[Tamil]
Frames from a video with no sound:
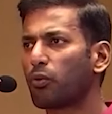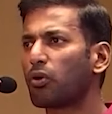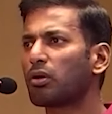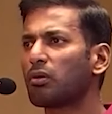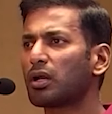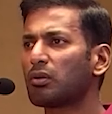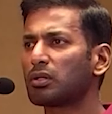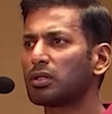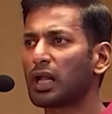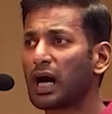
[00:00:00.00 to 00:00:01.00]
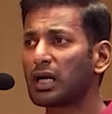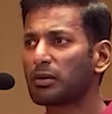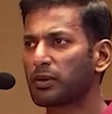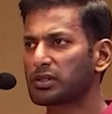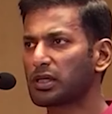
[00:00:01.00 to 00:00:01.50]
போன வாரம் வந்து
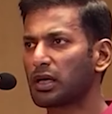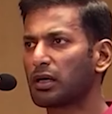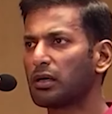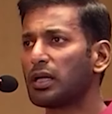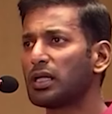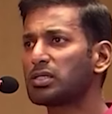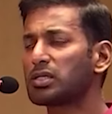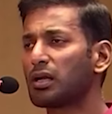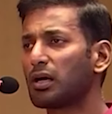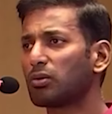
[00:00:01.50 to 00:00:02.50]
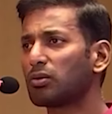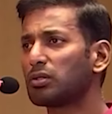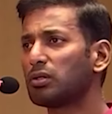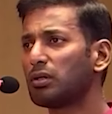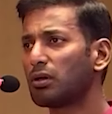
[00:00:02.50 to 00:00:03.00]
நாலு பசங்க நீச்சல்
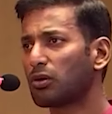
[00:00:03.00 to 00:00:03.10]
அதாவது